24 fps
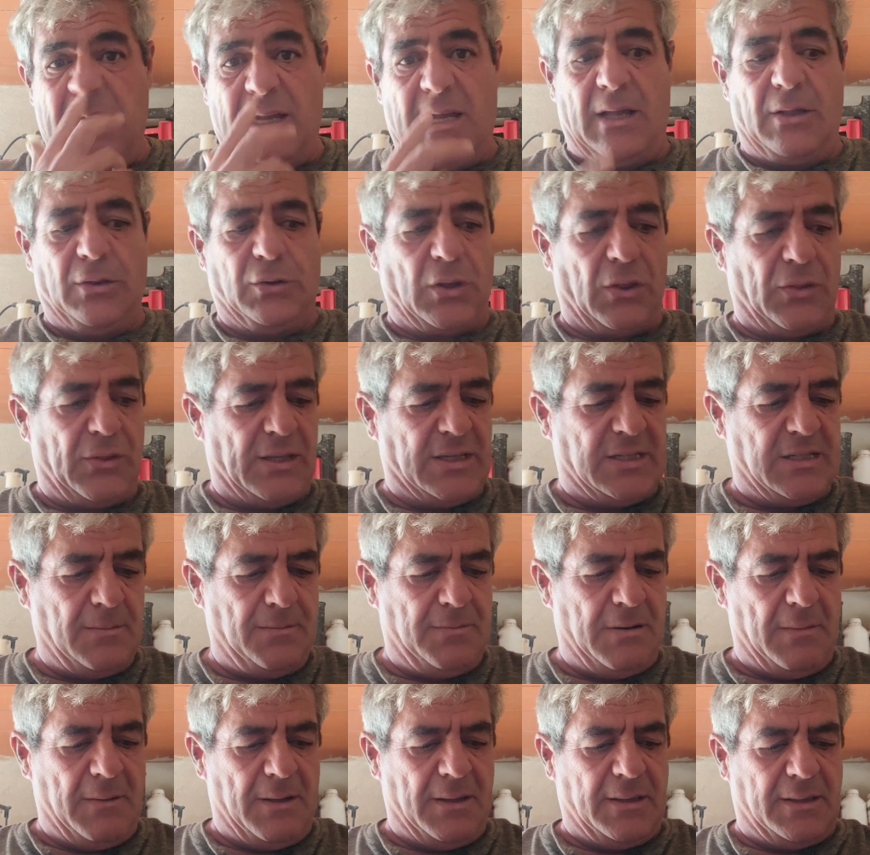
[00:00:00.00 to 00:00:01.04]
Entonces
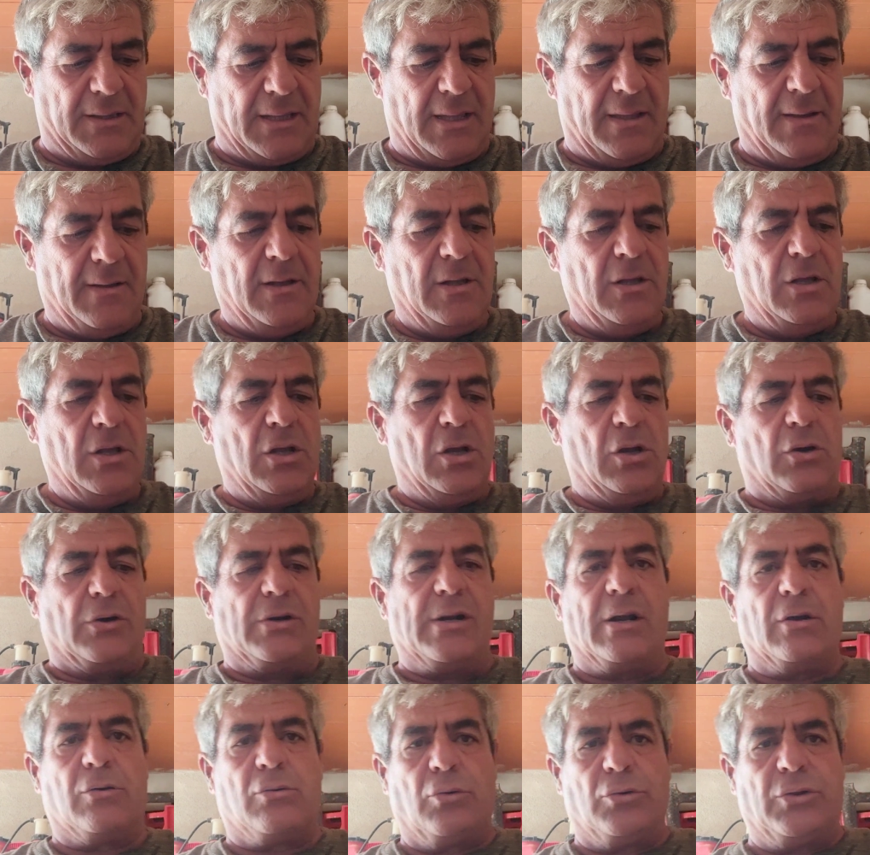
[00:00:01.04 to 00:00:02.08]
simplemente
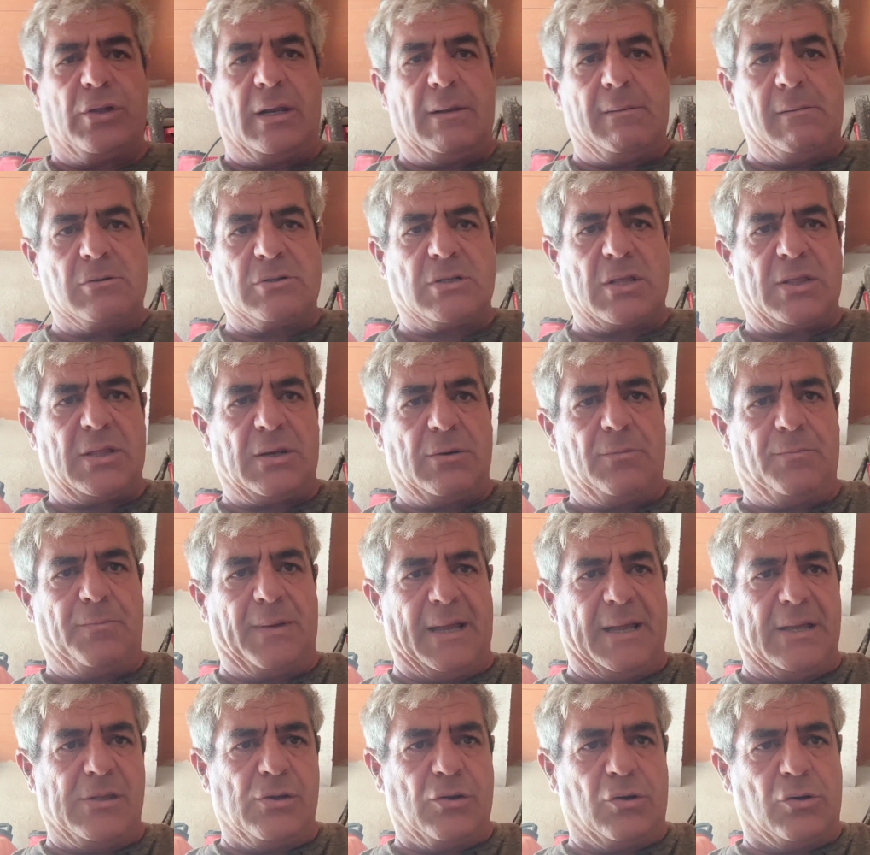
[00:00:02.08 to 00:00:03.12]
con el cúter le vamos a hacer un
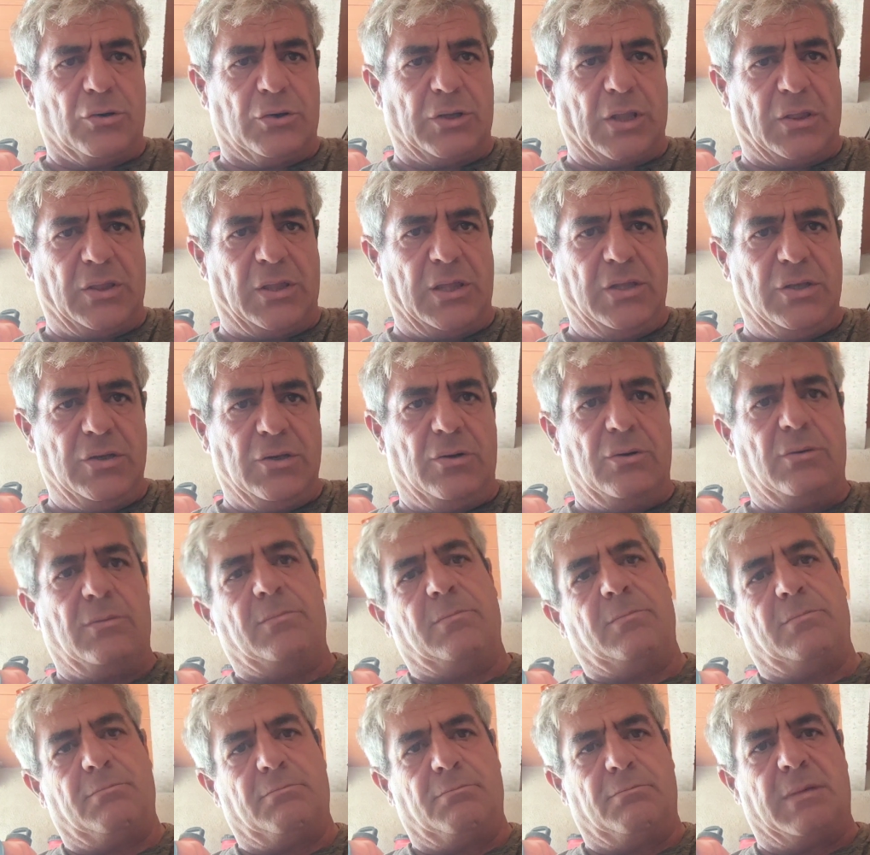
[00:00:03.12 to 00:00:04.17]
pequeño cortecillo,
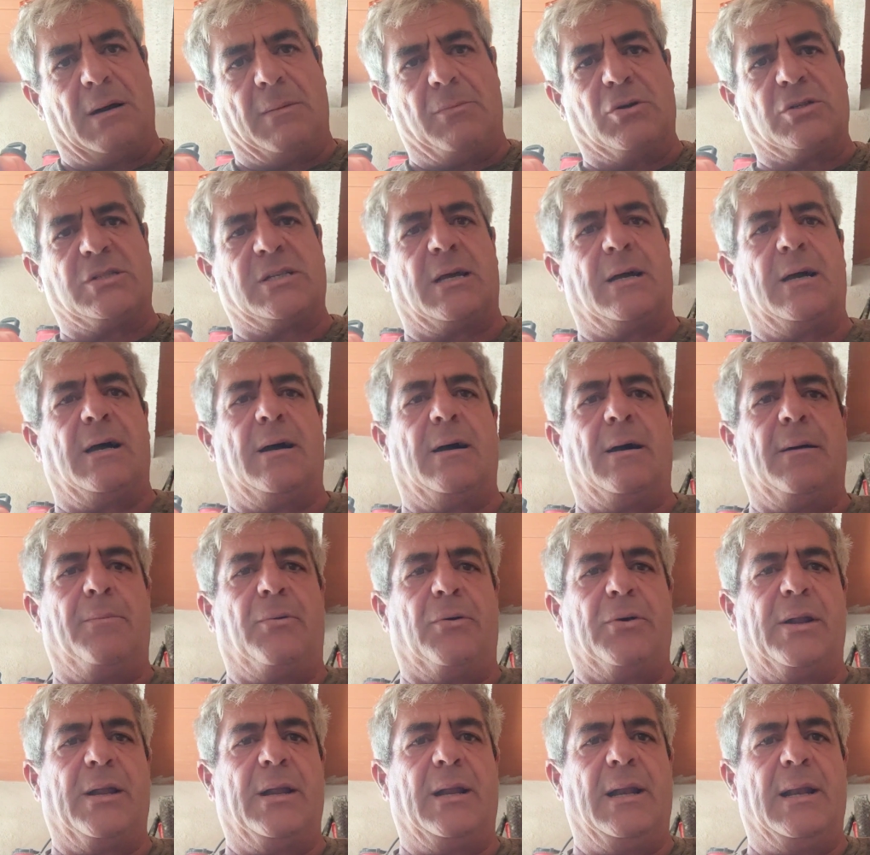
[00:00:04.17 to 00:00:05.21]
vamos a
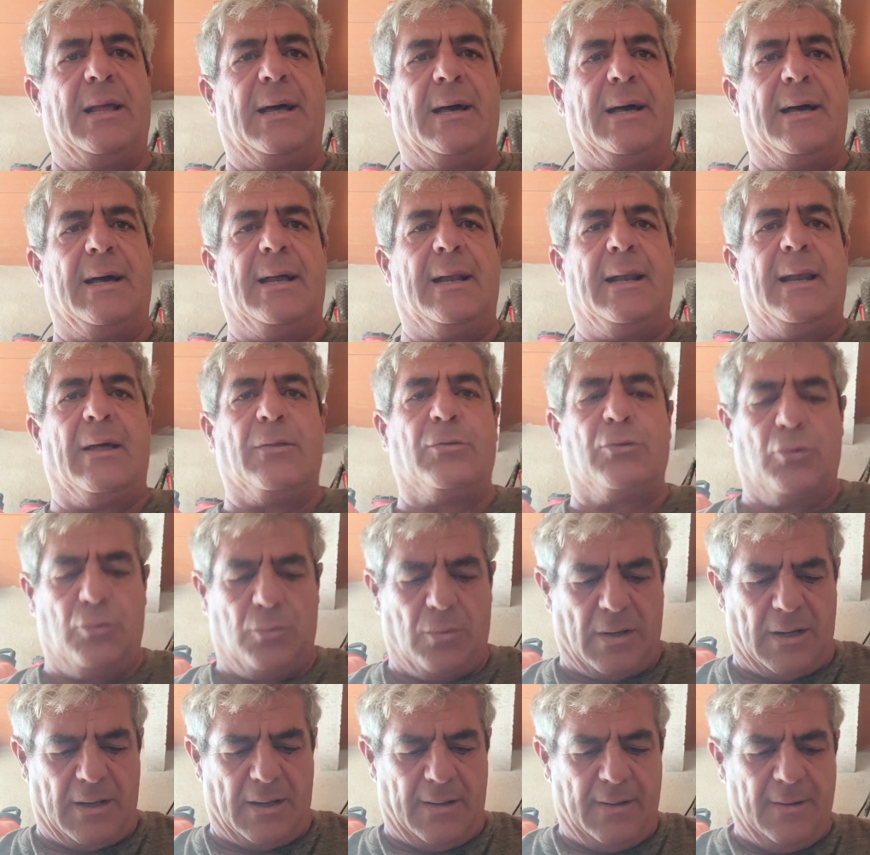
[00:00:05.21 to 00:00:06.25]
poner la,
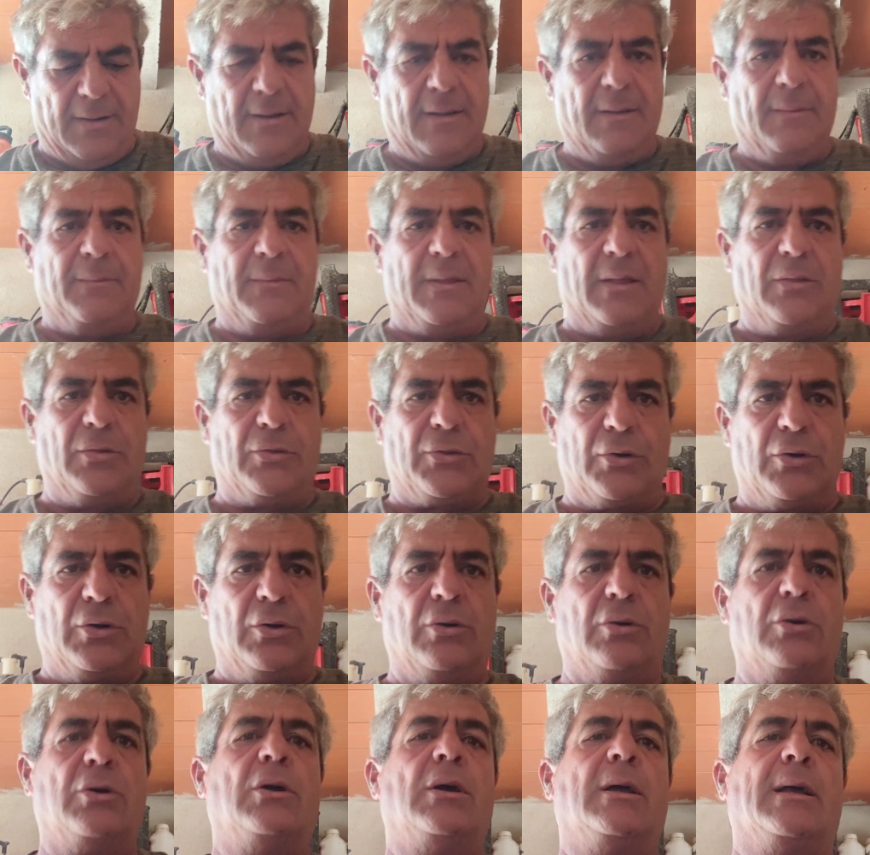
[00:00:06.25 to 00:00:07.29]
turba
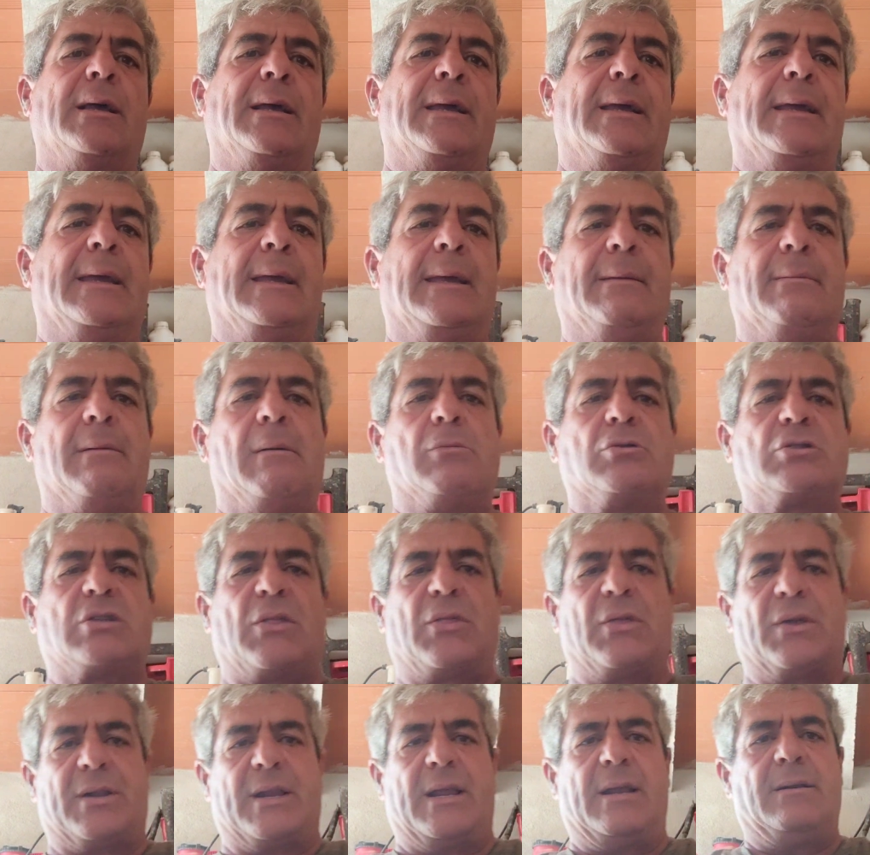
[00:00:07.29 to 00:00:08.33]
dentro y vamos a
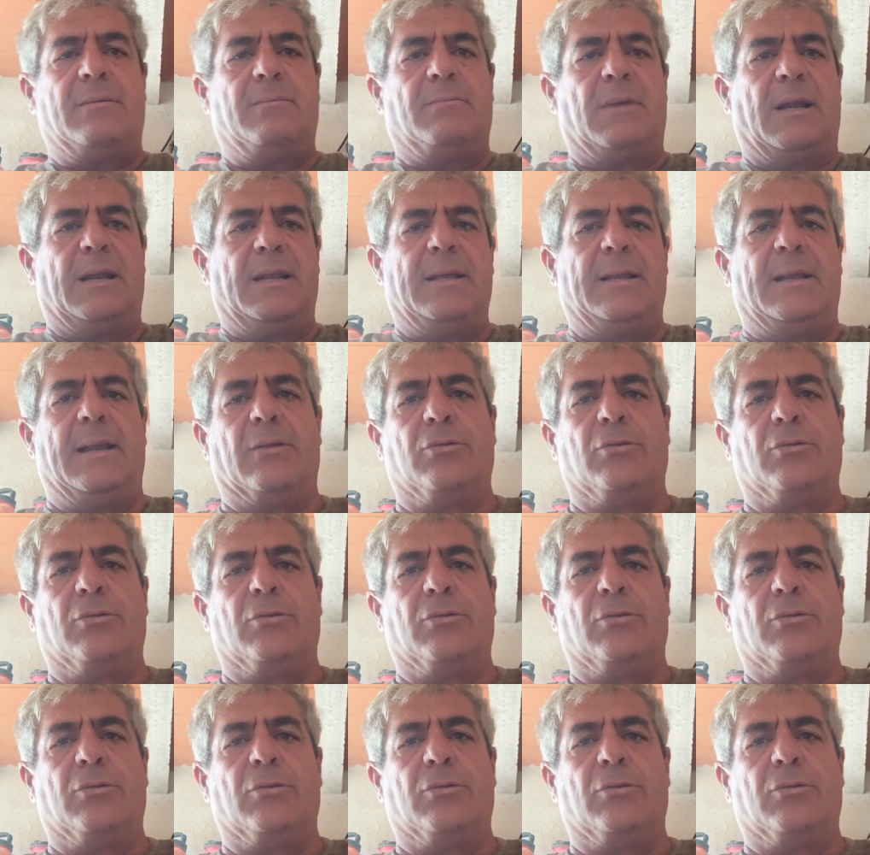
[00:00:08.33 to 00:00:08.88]
cerrar, ¿vale?